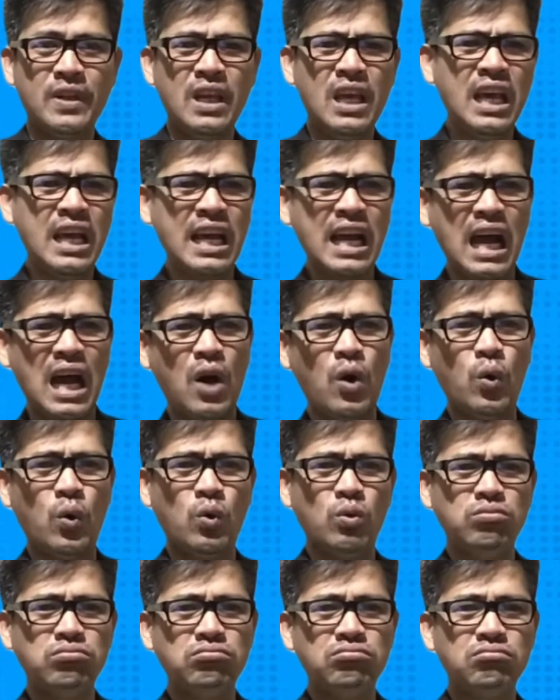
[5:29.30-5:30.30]

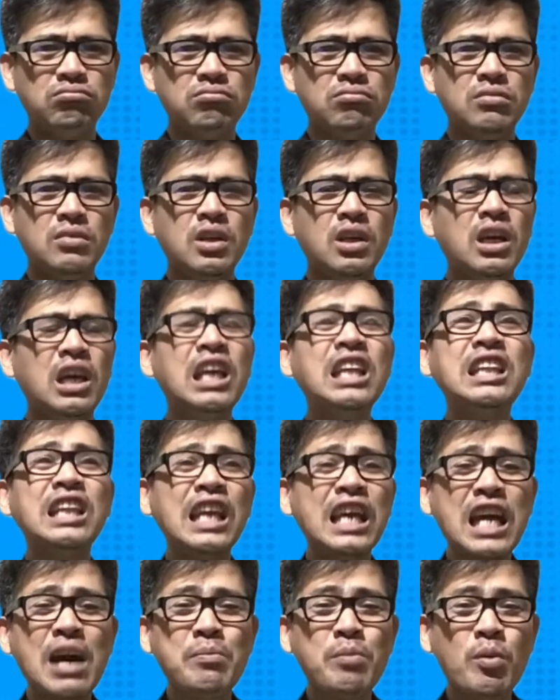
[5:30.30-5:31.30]
Ikaw,
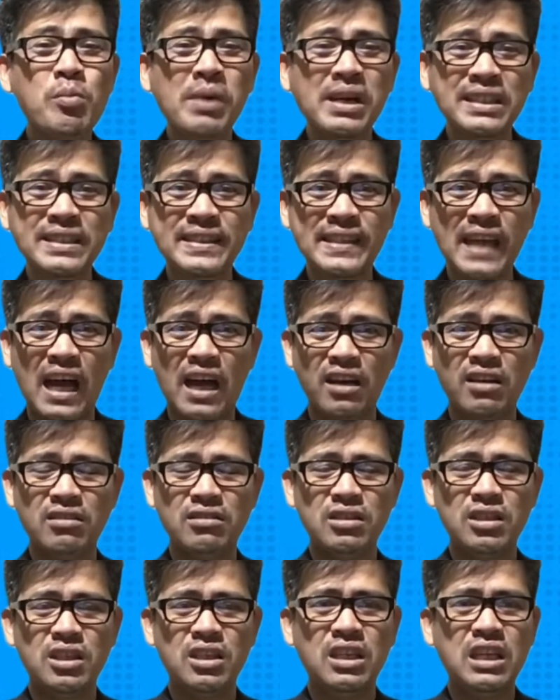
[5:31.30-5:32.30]
hindi ka bumagsak,
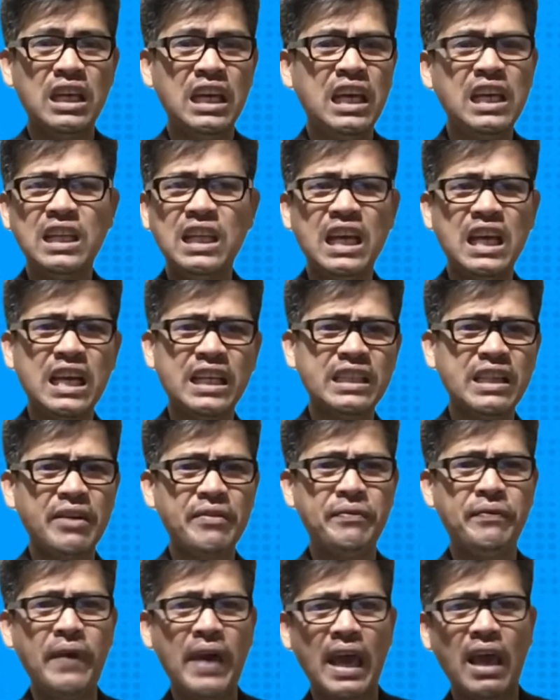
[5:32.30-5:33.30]
hindi ka
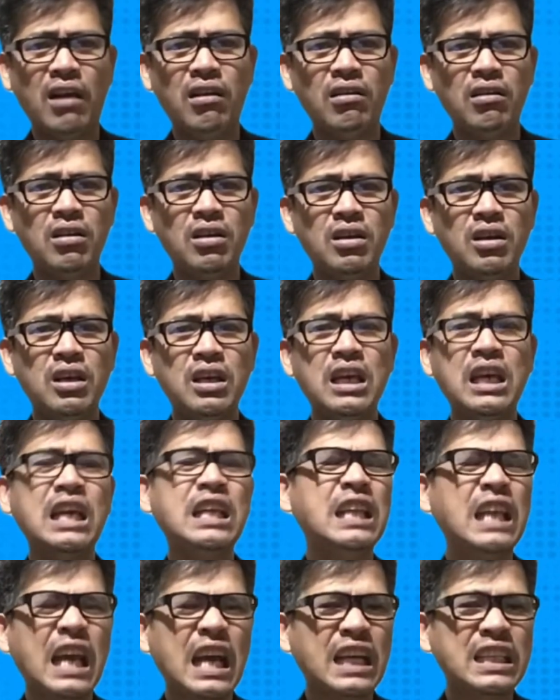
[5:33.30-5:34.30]
nagfail,
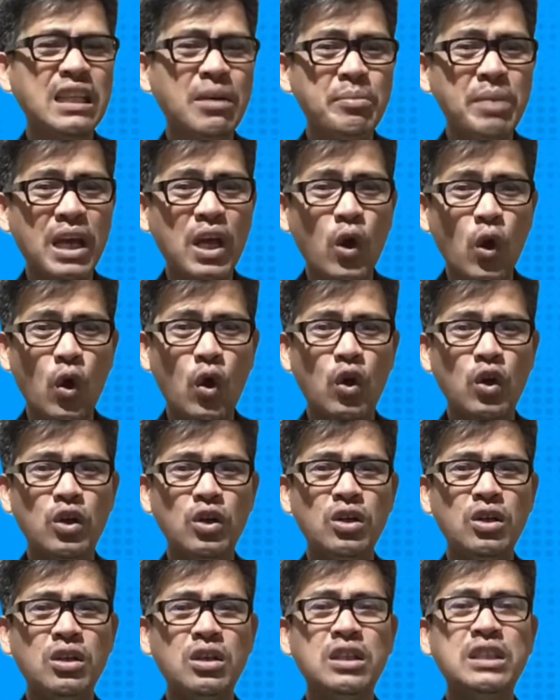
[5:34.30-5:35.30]
hindi ka nabigo
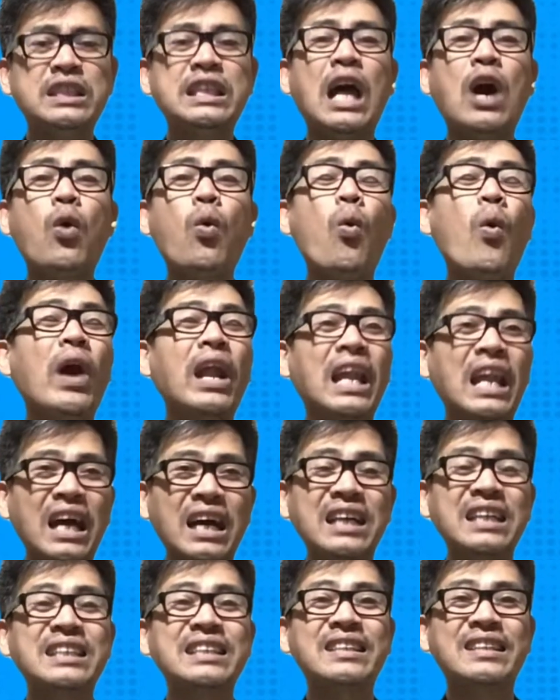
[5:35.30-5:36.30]
ng
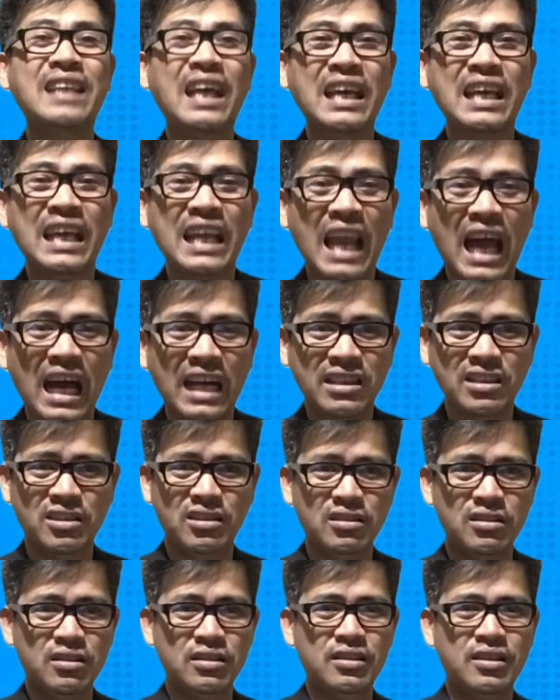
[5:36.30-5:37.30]
walang
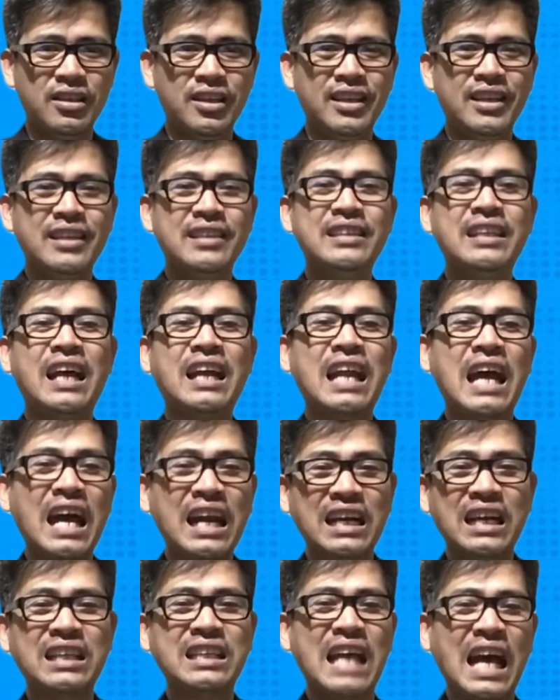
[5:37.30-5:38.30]
dahilan.
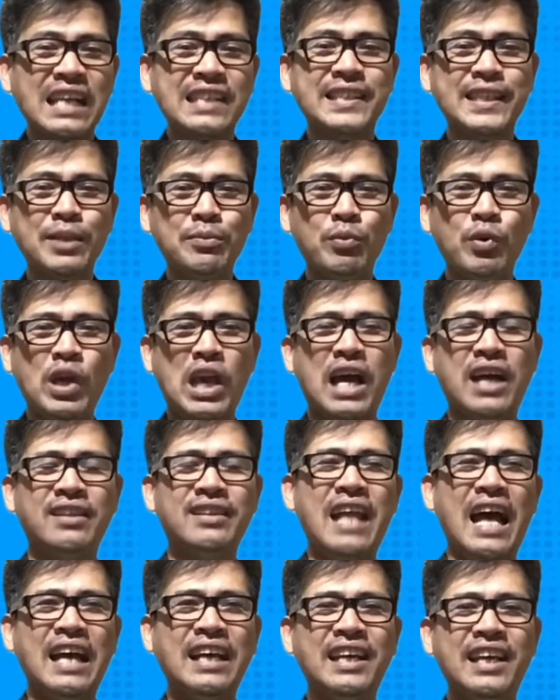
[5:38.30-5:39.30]
Nararanasan mo yan
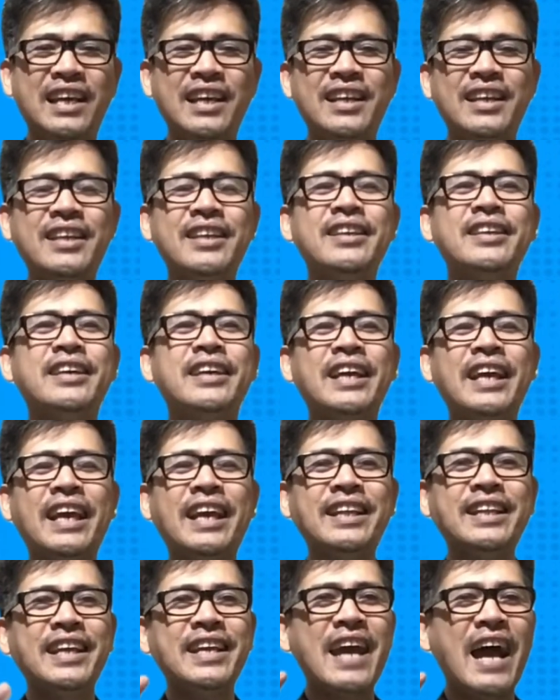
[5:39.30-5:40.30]
dahil
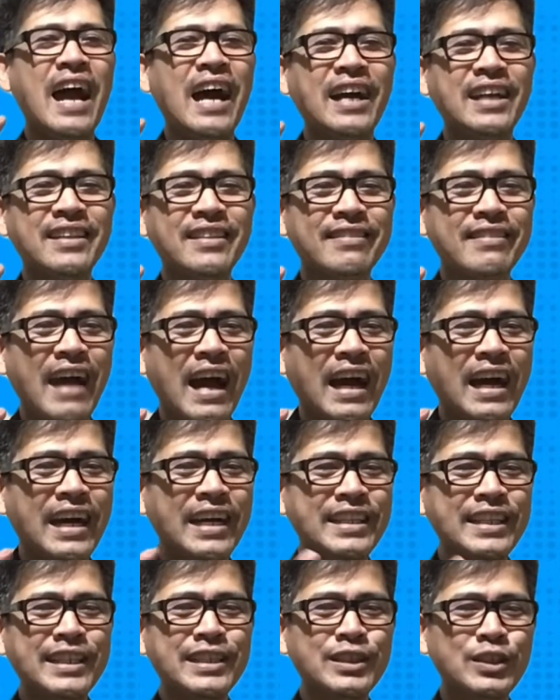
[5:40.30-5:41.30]
inihanda ka
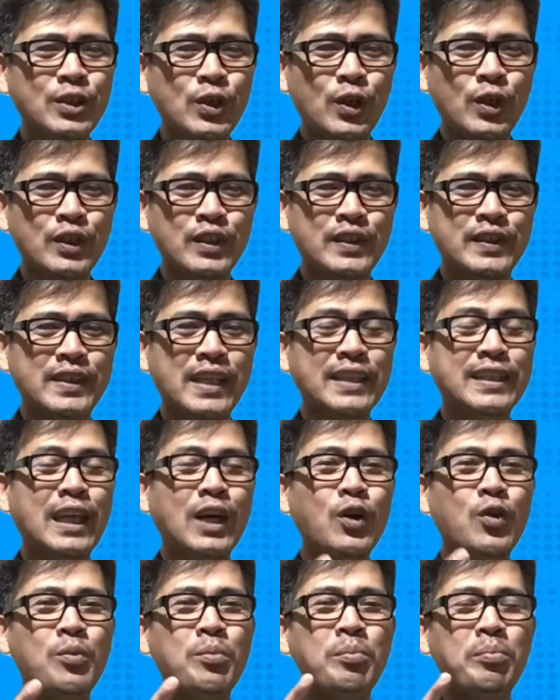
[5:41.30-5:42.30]
ng Diyos sa
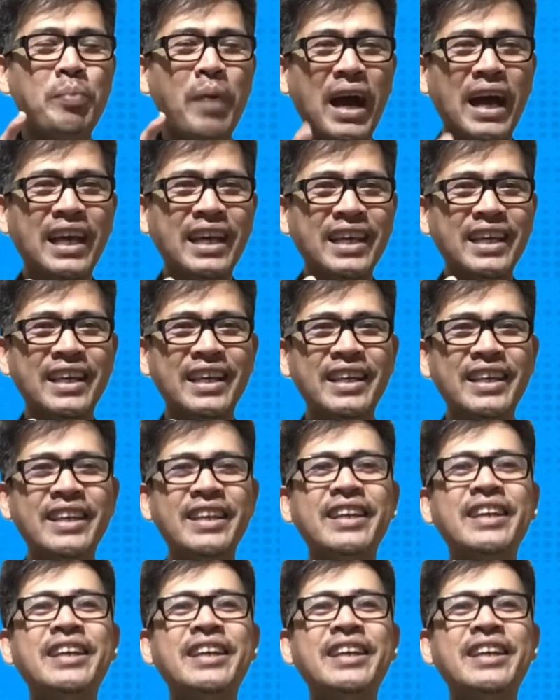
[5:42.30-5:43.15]
tagumpay